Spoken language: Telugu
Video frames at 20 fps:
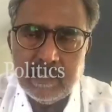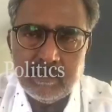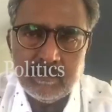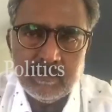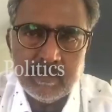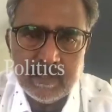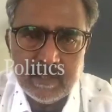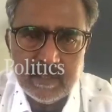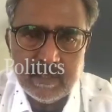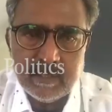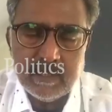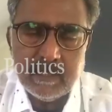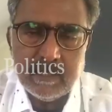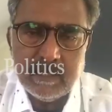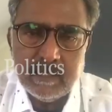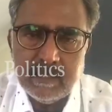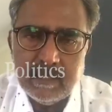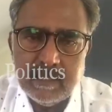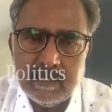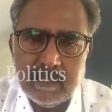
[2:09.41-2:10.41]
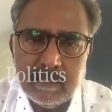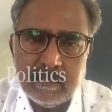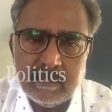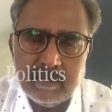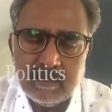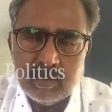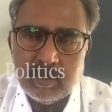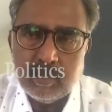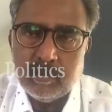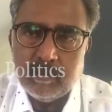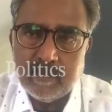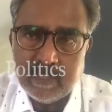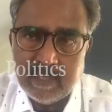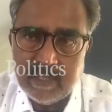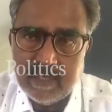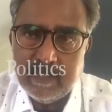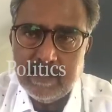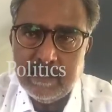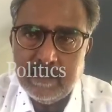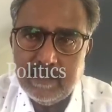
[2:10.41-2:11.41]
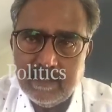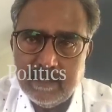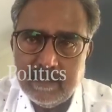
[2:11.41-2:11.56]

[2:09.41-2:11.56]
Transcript: ఇటువంటి నటులు మళ్ళీ